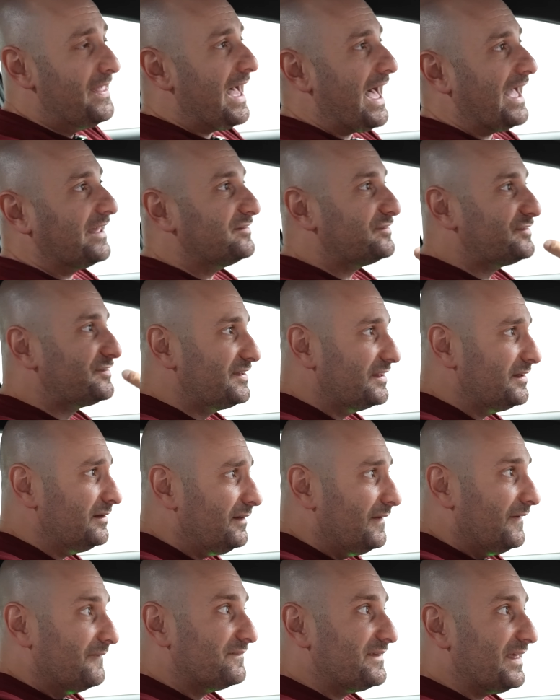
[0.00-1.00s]
Ein
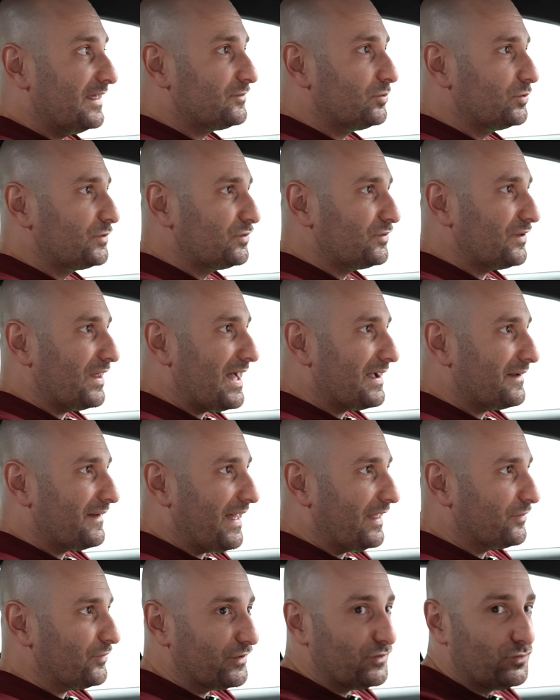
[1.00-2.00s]
Sinn, der sozusagen,
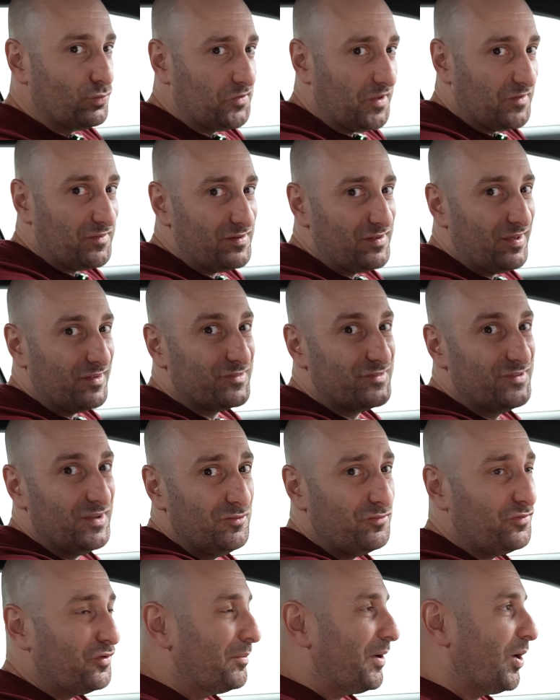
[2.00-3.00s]
also ein zusätzlicher
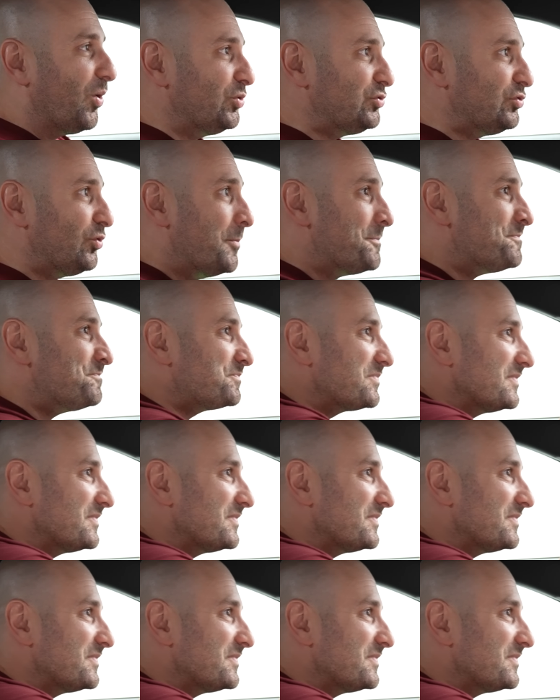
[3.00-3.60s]
Sinn vom Auto,